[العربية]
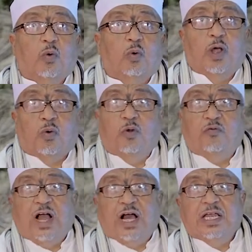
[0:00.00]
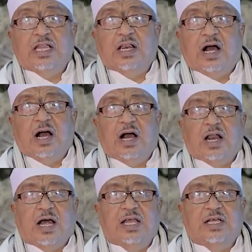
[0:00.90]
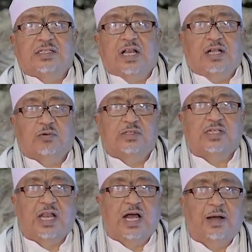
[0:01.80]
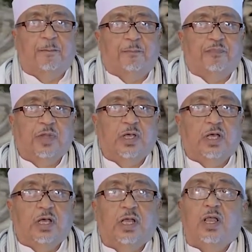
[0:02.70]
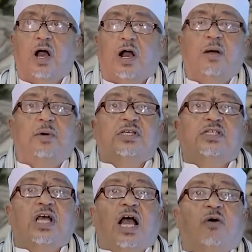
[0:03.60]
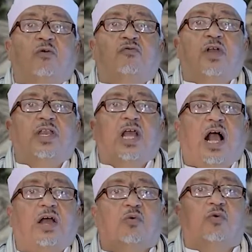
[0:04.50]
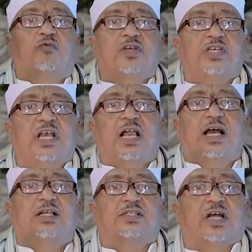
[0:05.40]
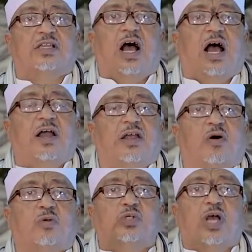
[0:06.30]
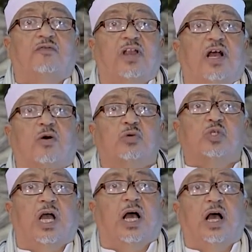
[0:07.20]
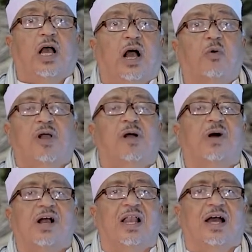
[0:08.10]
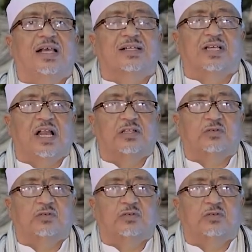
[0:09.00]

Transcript: ويقول في حديث آخر عليه الصلاة والسلام إذا قامت الساعة وفي يد أحدكم فسيلة إن استطاع أن يغرسها فليغرسها أو كما قال عليه الصلاة